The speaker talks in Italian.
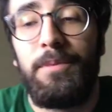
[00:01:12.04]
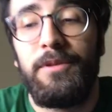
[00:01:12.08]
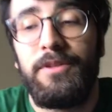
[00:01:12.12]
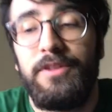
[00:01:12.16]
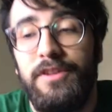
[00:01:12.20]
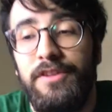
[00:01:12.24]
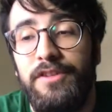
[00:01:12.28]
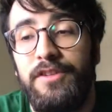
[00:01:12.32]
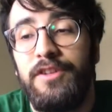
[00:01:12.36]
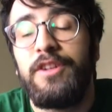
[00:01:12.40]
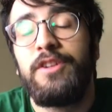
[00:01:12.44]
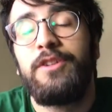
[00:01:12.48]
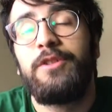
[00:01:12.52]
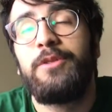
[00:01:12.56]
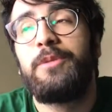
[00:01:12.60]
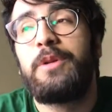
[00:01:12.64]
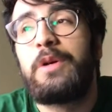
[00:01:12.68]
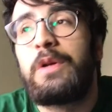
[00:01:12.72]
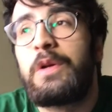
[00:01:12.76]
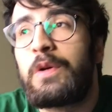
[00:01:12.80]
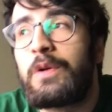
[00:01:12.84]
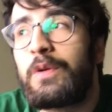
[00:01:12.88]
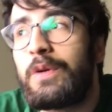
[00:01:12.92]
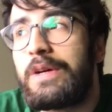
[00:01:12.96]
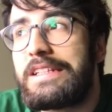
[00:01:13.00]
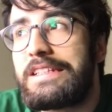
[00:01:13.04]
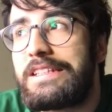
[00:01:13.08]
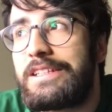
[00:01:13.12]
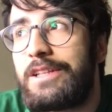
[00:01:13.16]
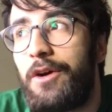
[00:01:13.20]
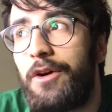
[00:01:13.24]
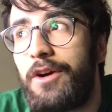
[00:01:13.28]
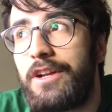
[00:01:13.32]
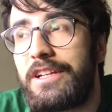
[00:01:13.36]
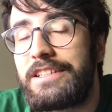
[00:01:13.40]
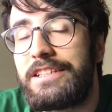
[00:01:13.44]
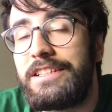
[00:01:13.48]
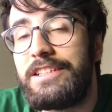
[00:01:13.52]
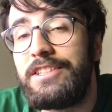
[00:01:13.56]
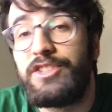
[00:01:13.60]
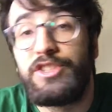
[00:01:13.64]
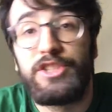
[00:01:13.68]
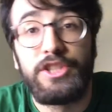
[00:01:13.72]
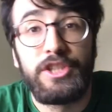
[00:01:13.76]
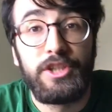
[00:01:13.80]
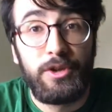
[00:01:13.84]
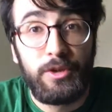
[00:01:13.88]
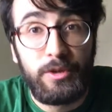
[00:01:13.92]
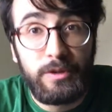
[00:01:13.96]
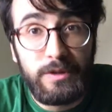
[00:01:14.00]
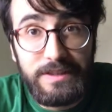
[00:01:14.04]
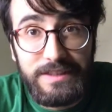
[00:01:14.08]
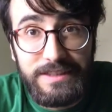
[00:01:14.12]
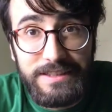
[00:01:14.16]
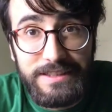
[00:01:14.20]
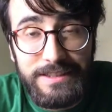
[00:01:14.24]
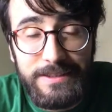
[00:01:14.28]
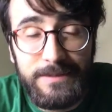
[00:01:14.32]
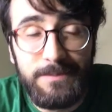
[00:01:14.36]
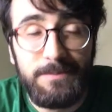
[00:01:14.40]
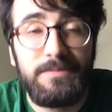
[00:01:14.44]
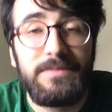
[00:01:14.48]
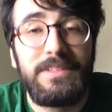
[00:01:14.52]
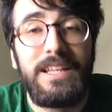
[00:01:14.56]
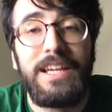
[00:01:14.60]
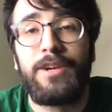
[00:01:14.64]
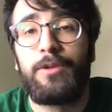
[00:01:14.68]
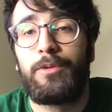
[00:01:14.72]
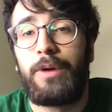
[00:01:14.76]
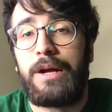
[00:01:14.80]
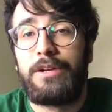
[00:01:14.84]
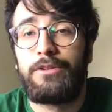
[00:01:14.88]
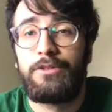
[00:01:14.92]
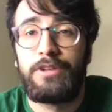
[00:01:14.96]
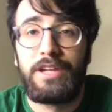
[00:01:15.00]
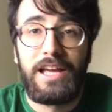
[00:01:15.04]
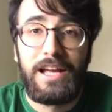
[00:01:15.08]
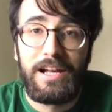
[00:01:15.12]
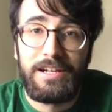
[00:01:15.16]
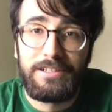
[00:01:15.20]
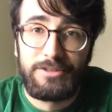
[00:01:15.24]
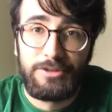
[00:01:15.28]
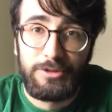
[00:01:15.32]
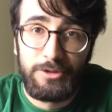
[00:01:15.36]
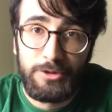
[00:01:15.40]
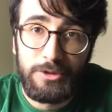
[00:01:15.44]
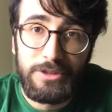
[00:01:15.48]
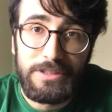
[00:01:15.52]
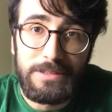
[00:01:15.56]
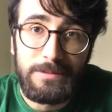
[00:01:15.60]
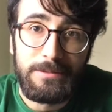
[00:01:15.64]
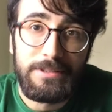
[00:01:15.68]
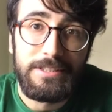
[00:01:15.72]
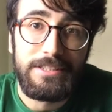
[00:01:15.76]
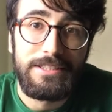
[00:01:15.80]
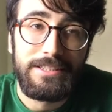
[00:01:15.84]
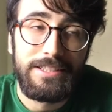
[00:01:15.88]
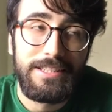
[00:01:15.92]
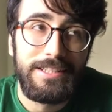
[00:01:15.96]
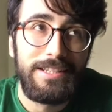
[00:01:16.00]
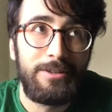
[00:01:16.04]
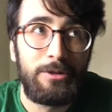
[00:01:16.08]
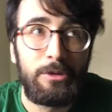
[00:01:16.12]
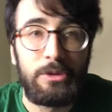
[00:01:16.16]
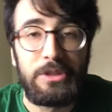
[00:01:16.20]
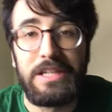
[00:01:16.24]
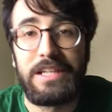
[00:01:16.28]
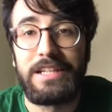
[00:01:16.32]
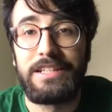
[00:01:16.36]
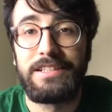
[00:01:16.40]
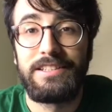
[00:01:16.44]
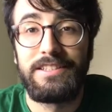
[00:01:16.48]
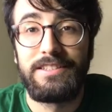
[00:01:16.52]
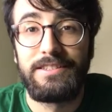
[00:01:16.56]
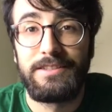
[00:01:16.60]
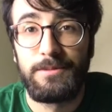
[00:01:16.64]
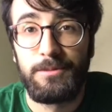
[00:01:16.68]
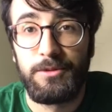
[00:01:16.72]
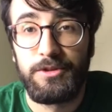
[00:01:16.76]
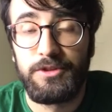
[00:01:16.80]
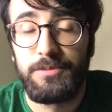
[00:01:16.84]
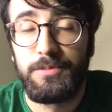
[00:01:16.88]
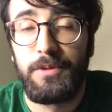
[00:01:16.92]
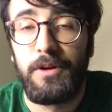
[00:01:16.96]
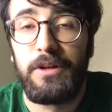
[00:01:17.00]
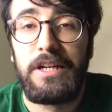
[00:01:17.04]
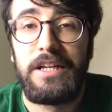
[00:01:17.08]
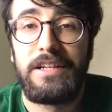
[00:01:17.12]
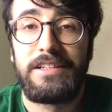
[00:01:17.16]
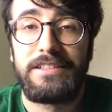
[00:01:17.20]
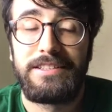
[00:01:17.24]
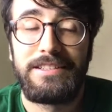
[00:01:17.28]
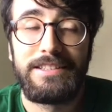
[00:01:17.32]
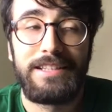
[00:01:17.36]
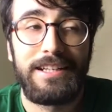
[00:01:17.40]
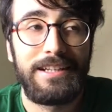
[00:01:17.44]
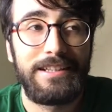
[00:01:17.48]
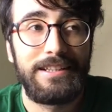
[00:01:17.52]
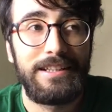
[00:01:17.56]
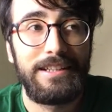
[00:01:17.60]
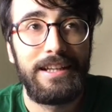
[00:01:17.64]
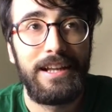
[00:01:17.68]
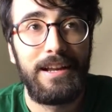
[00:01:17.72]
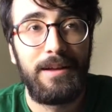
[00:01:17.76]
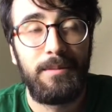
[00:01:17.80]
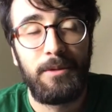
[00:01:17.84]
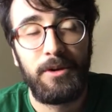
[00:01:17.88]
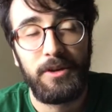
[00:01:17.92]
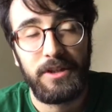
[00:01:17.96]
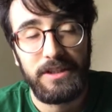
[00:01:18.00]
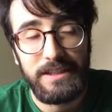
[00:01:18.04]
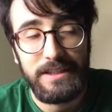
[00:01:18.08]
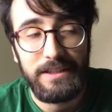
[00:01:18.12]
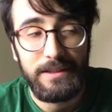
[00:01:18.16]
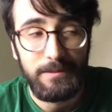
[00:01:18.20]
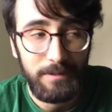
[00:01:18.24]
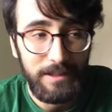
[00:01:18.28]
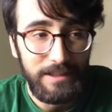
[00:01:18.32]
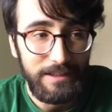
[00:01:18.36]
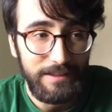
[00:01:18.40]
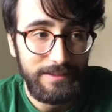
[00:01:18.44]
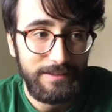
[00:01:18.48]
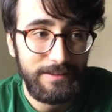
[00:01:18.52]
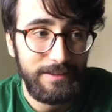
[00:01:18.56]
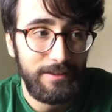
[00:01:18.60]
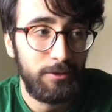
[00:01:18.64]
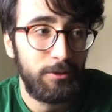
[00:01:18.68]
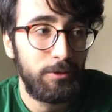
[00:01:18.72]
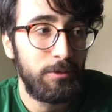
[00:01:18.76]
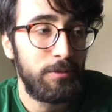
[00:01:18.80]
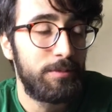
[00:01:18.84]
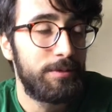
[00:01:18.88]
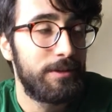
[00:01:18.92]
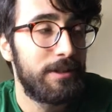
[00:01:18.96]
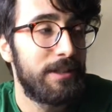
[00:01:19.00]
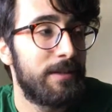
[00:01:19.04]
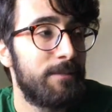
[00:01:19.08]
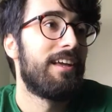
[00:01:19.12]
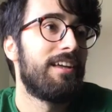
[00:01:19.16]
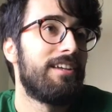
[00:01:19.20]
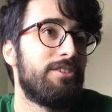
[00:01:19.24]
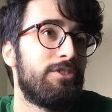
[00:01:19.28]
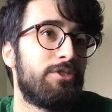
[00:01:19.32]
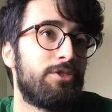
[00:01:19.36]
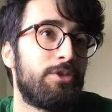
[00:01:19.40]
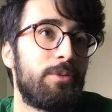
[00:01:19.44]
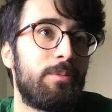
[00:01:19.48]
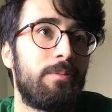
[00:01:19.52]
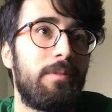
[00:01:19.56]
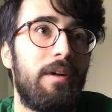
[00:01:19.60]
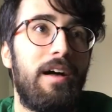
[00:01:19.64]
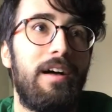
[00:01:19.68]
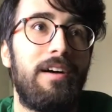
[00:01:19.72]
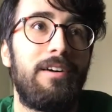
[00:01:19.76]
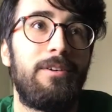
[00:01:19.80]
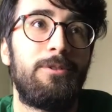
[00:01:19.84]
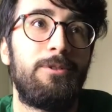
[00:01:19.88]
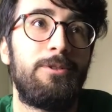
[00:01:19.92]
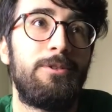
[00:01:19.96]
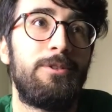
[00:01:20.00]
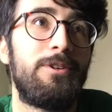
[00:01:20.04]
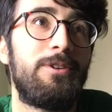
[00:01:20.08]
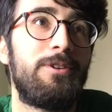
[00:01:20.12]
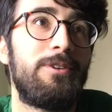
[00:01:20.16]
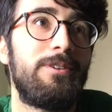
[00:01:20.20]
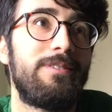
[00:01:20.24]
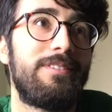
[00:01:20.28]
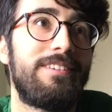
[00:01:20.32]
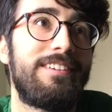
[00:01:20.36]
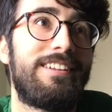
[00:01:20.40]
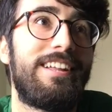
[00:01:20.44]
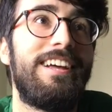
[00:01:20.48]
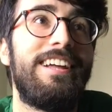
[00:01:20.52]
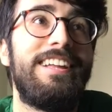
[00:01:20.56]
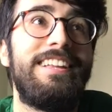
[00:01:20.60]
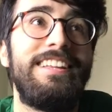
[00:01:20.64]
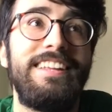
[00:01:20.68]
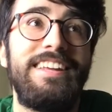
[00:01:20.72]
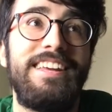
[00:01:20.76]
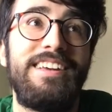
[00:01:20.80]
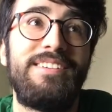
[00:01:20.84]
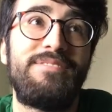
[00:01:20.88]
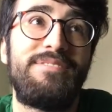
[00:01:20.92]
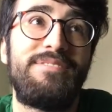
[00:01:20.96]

posizione numero 14, oh sì, e qua non è assolutamente un grandissimo spoiler, si tratta della morte di Marissa Cooper, insomma uno degli